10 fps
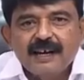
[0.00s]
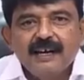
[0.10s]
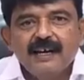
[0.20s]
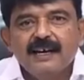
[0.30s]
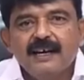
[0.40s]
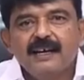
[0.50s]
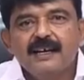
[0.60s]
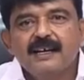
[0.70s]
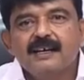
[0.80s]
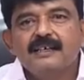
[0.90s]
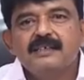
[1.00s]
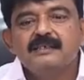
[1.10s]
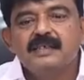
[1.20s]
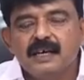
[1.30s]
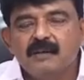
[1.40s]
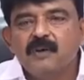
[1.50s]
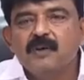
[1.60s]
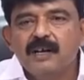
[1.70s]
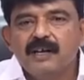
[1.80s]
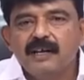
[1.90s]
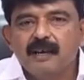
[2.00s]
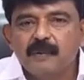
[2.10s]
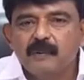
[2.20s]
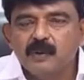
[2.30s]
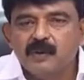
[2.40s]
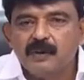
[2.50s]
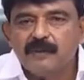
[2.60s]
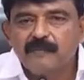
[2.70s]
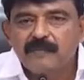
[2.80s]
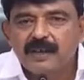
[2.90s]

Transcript: అట్లాగే జగన్మోహన్ రెడ్డి గారి ప్రభుత్వం